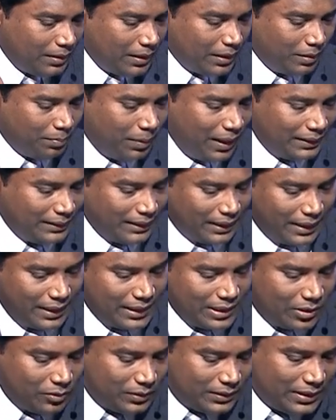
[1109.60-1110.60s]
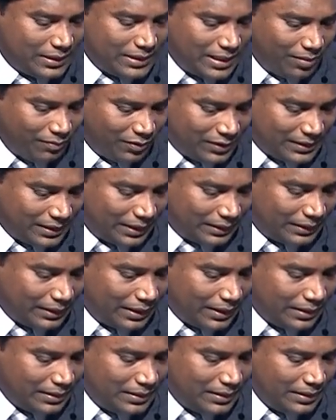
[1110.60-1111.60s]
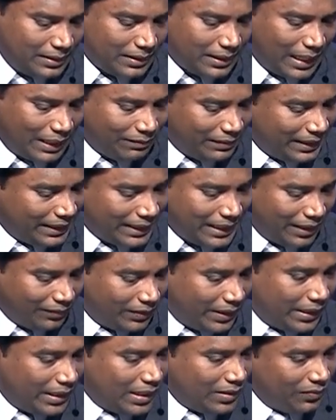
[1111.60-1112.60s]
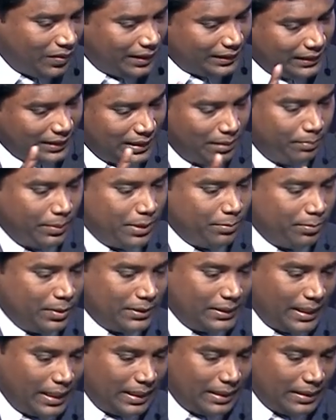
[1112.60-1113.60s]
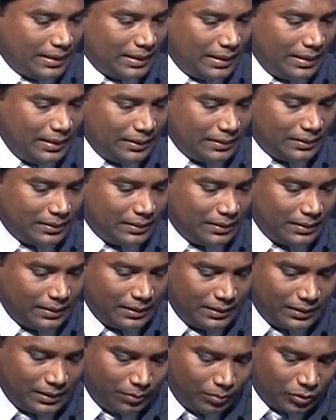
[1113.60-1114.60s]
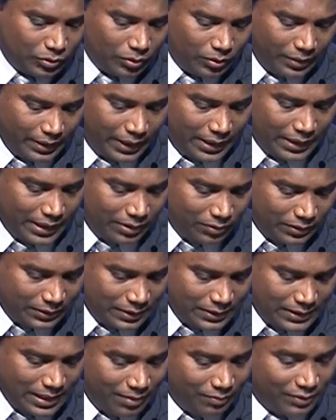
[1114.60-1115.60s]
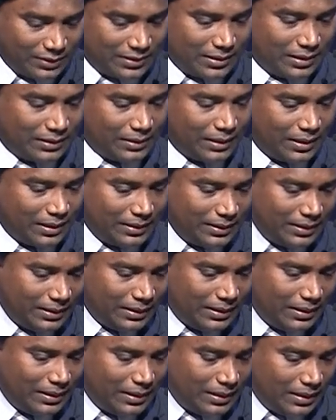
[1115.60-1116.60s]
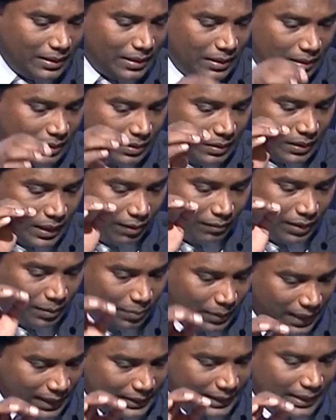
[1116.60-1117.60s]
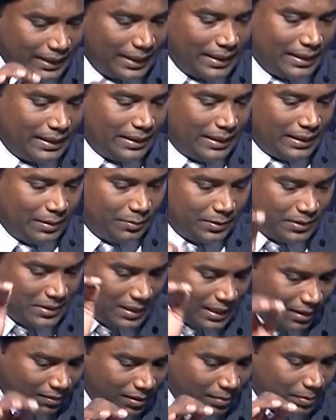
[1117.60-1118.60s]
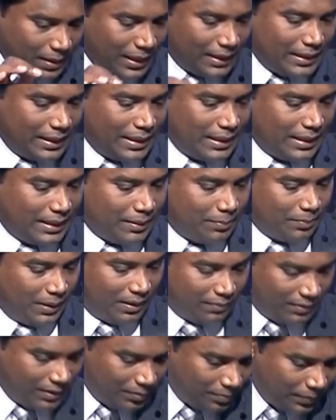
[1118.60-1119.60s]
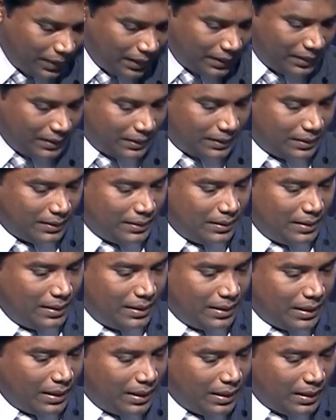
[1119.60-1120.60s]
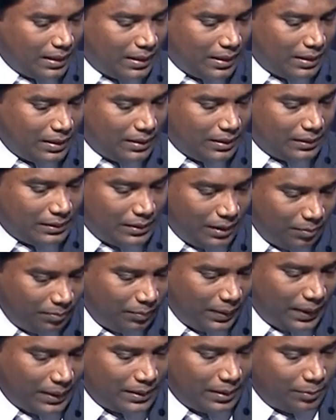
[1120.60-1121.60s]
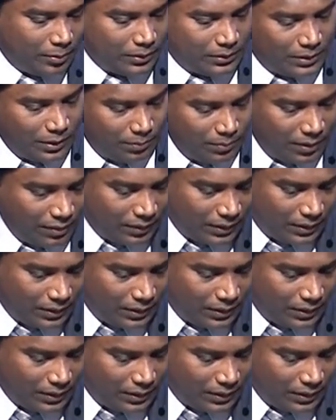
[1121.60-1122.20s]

நீங்கள் பார்த்தீங்கன்னா இருபத்தஞ்சாம் வசனத்திலிருந்து கவலை கவலை என்ற வார்த்தையை தான் பயன்படுத்துகிறாரு திரும்ப சொல்லுகிறேன் இருபத்தஞ்சாம் வசனத்திலிருந்து கவலைப்படாதீங்க எதை பற்றியும் கவலைப்படாதீங்க பறவையை பாரு இதை பாரு அப்புறம் திரும்ப